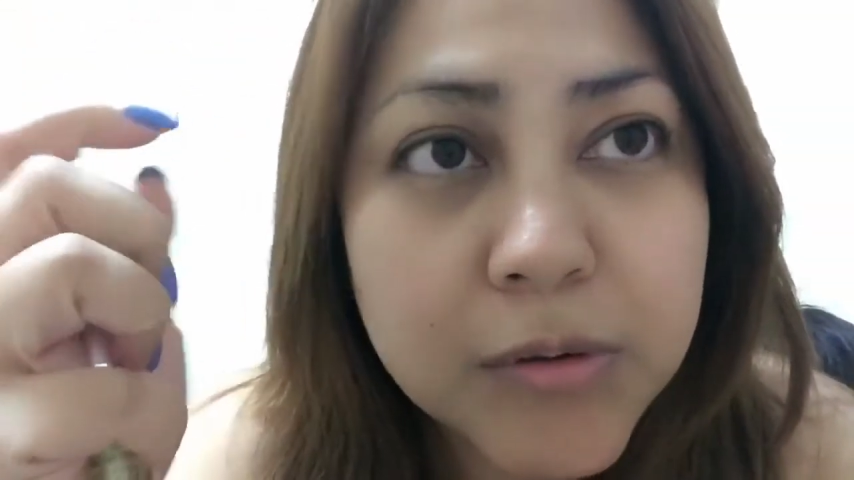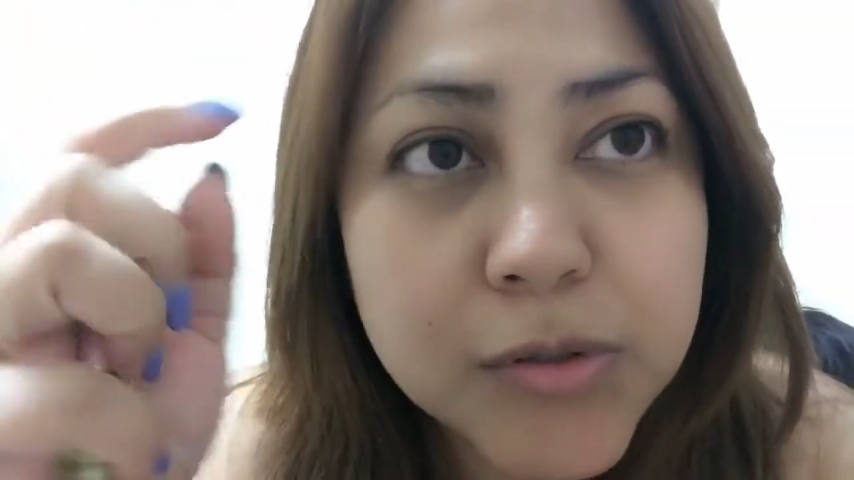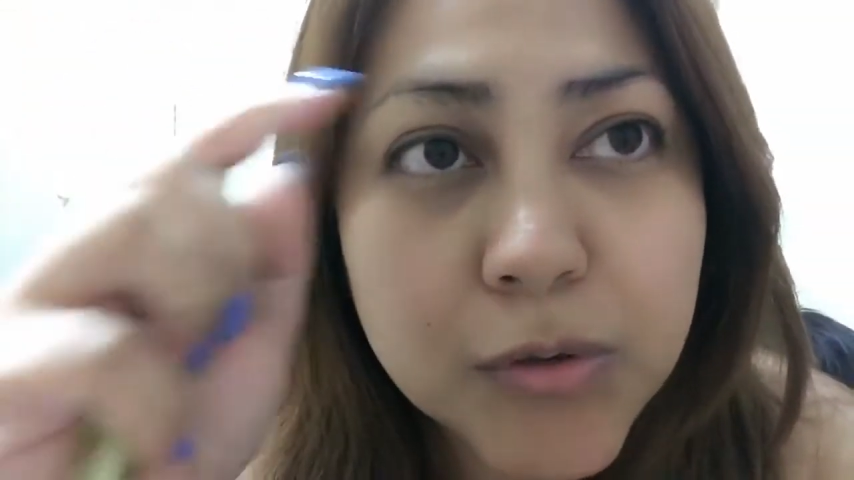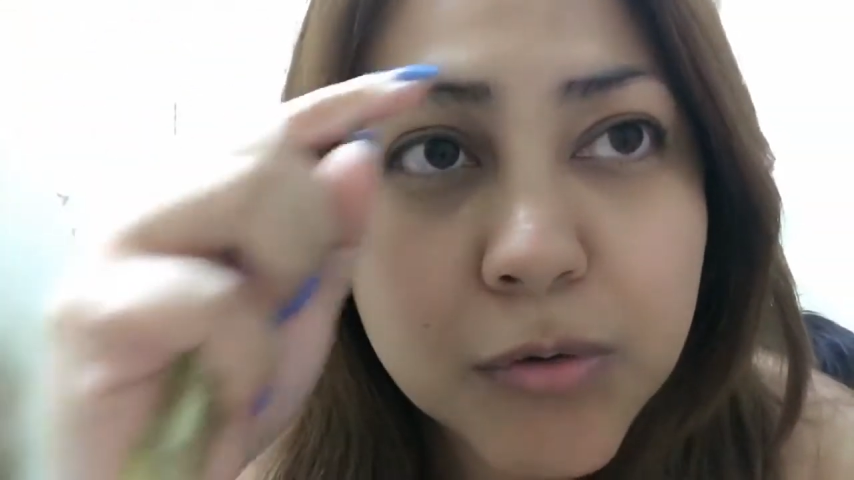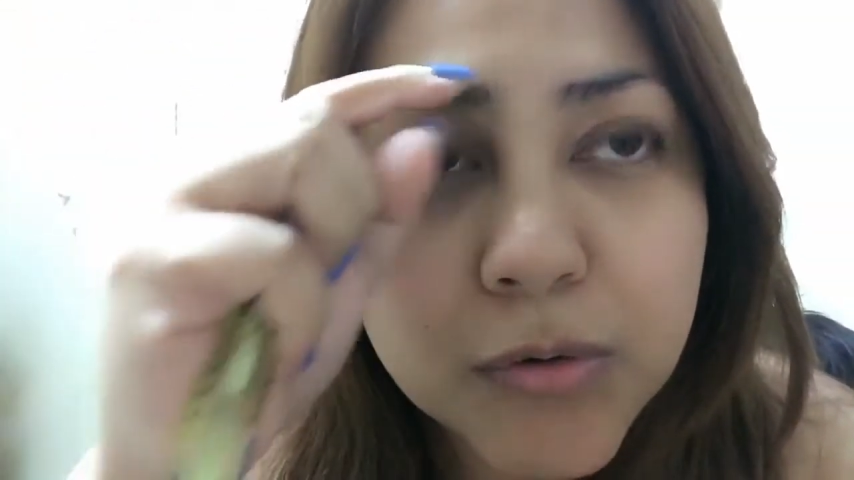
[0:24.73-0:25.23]

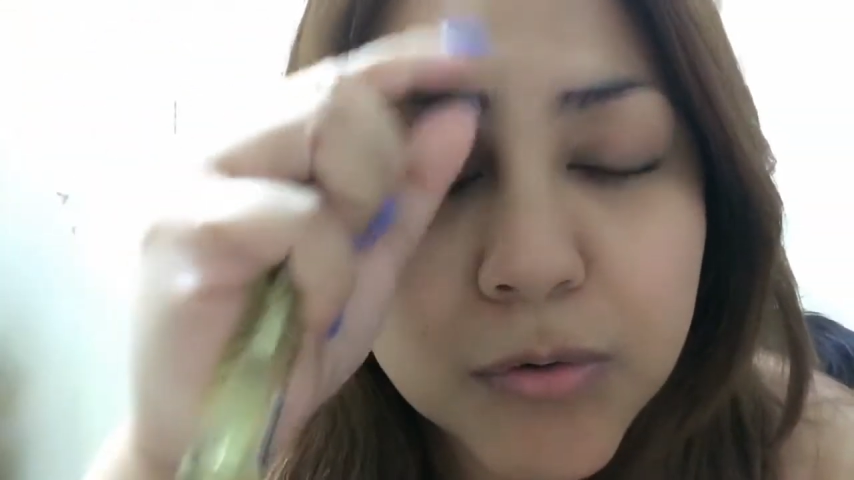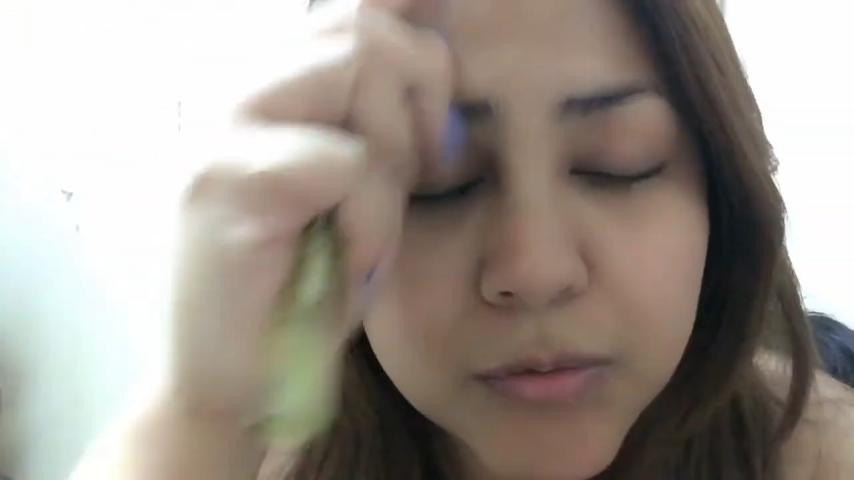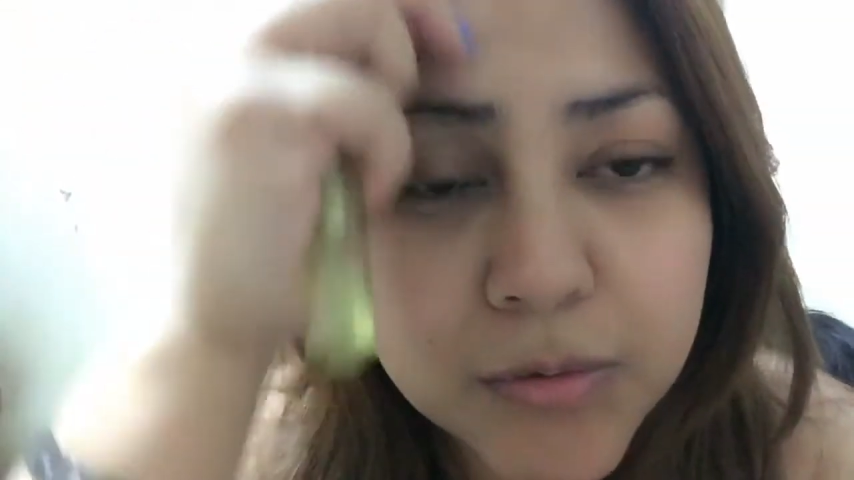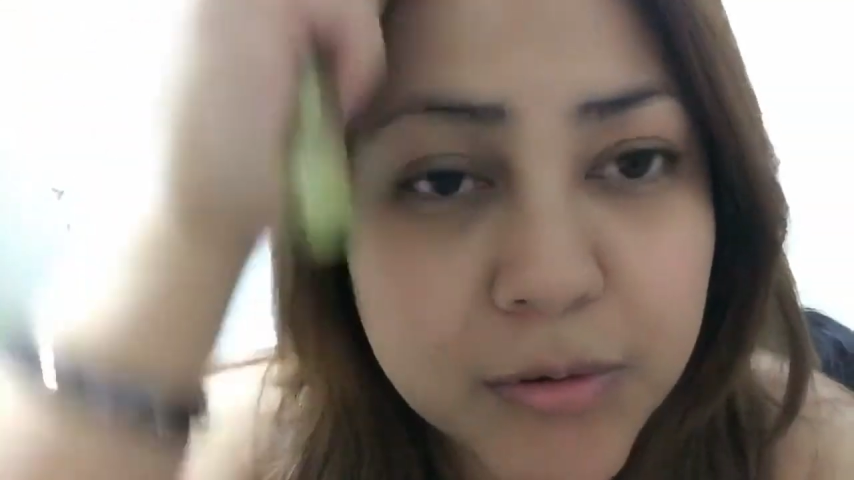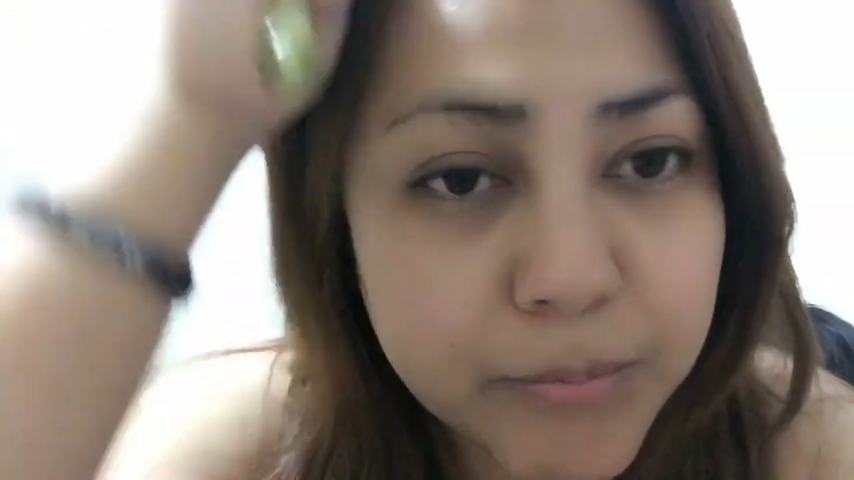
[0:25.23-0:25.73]
So,
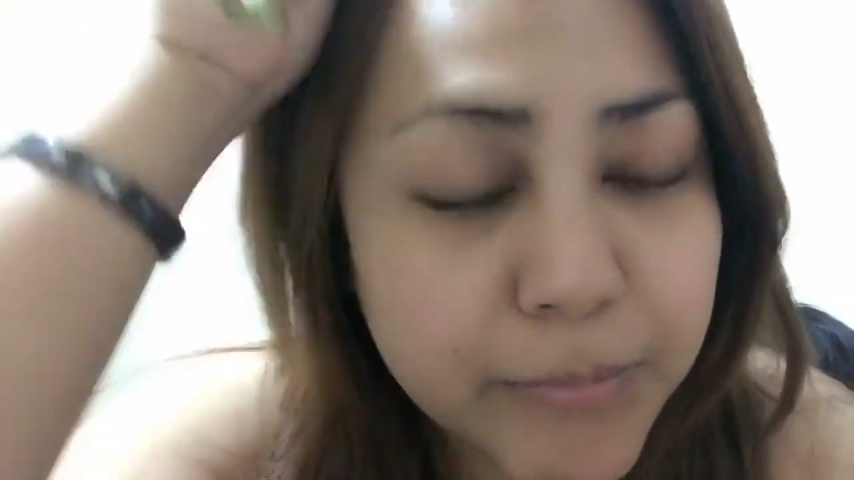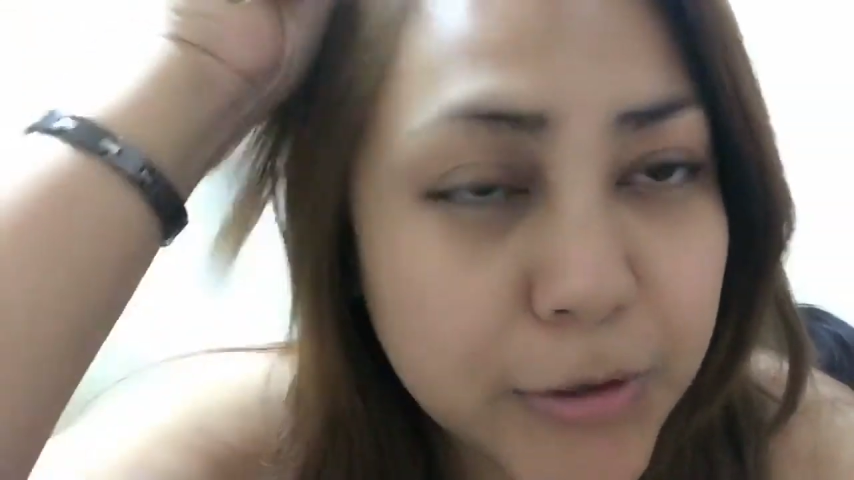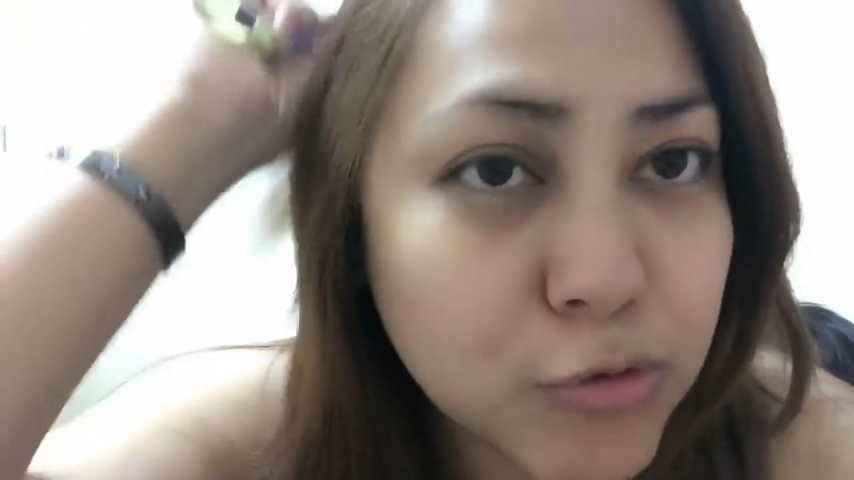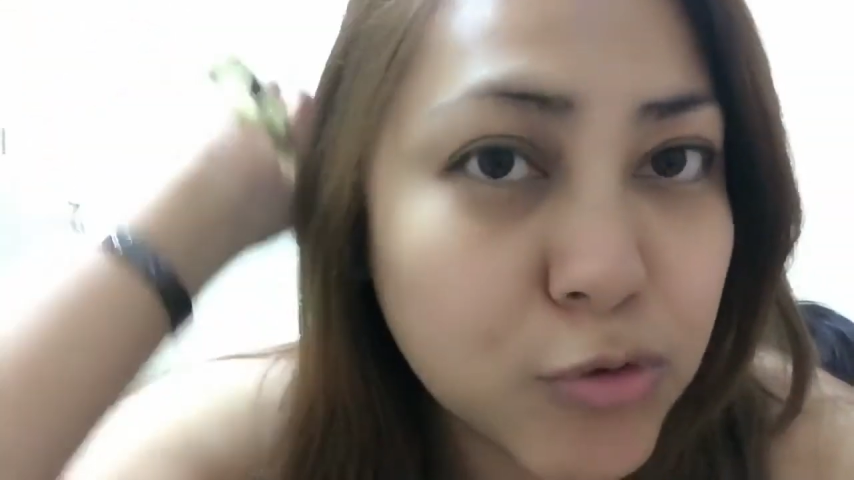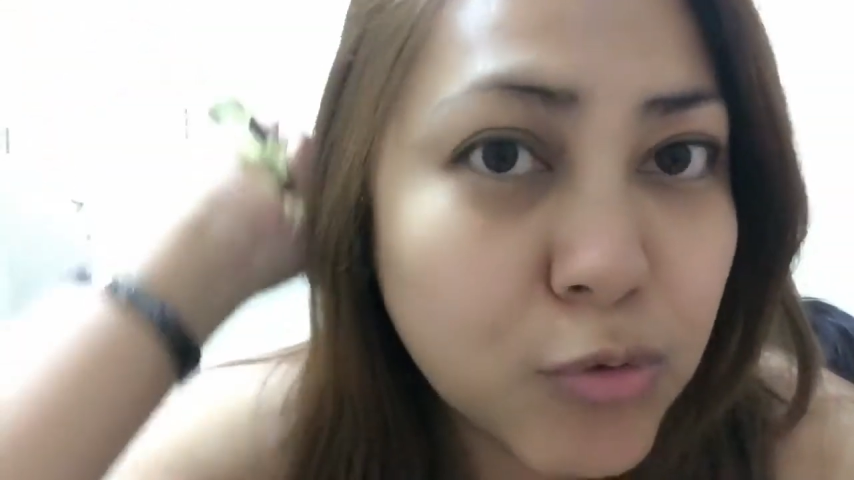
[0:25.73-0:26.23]
pag gusto